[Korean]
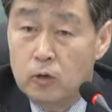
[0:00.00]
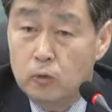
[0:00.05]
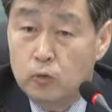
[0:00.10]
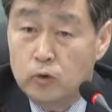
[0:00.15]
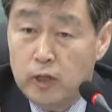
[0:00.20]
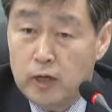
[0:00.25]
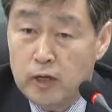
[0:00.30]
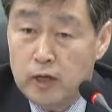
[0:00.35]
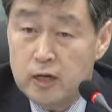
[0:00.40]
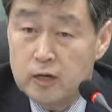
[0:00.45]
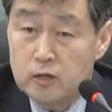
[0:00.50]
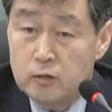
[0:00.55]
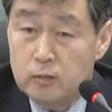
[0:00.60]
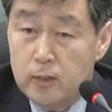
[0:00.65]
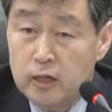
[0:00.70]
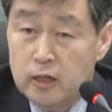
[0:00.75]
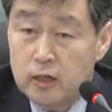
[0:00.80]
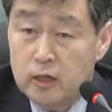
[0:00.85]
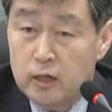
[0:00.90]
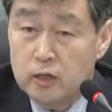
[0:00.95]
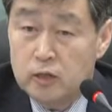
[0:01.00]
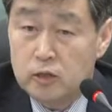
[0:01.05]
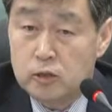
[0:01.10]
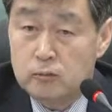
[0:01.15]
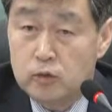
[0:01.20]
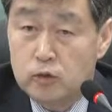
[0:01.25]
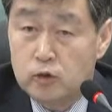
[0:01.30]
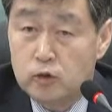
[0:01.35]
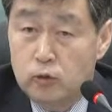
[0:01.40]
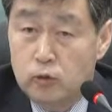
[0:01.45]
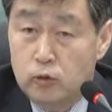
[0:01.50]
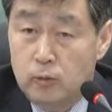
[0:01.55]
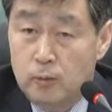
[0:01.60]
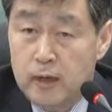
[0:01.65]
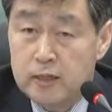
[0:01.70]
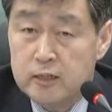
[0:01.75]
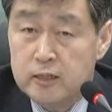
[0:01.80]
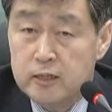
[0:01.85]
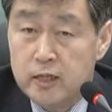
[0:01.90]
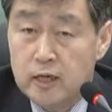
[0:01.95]
우리나라에서 만약에 지금은 이제
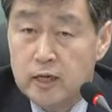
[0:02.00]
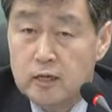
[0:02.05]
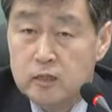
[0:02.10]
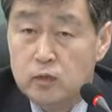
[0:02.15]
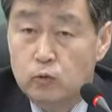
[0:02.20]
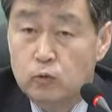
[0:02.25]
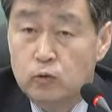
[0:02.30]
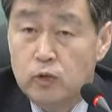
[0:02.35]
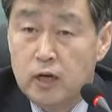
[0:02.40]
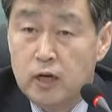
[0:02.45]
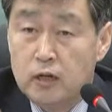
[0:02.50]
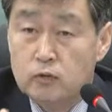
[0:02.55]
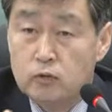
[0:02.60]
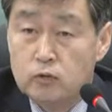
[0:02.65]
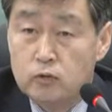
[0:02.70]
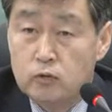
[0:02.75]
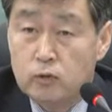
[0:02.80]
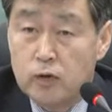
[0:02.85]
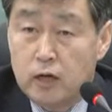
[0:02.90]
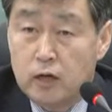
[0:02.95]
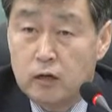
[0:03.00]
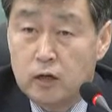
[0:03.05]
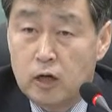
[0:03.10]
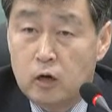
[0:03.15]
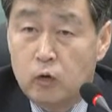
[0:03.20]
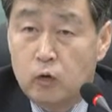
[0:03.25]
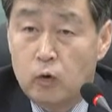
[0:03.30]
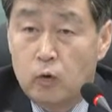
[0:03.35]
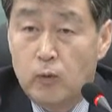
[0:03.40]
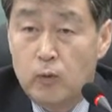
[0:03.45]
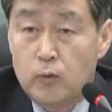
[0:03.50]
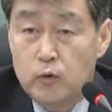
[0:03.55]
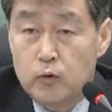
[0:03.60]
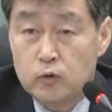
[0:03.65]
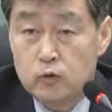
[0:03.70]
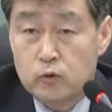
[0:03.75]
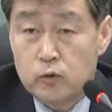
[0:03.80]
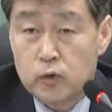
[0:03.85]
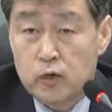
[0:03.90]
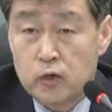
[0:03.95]
글로벌 시대에서 우리나라에 소송을 하는 거하고 뭐
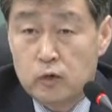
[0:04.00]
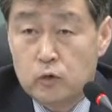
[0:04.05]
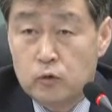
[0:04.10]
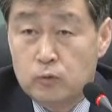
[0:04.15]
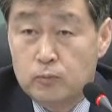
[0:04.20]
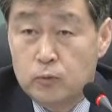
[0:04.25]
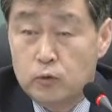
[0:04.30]
미국에서 하는 거